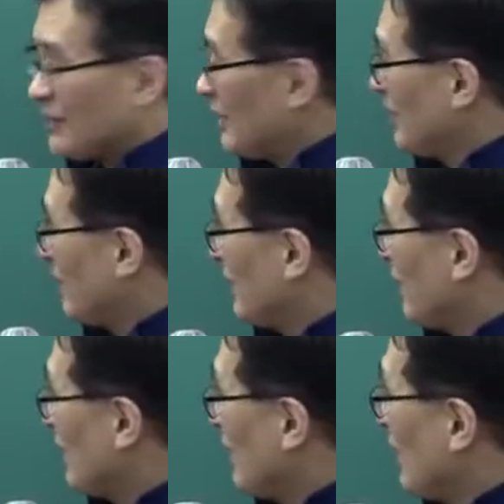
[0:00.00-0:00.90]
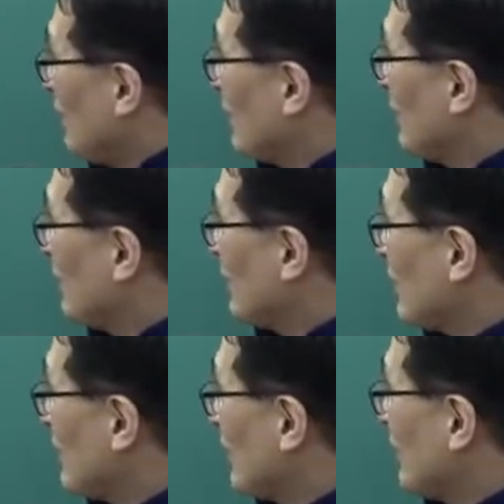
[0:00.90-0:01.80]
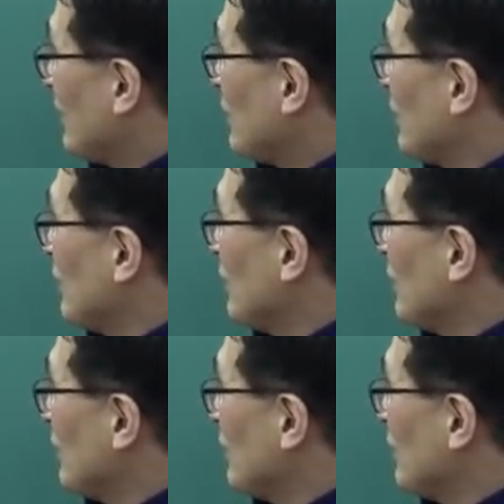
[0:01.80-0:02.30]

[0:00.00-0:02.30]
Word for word: 예? 그, 저,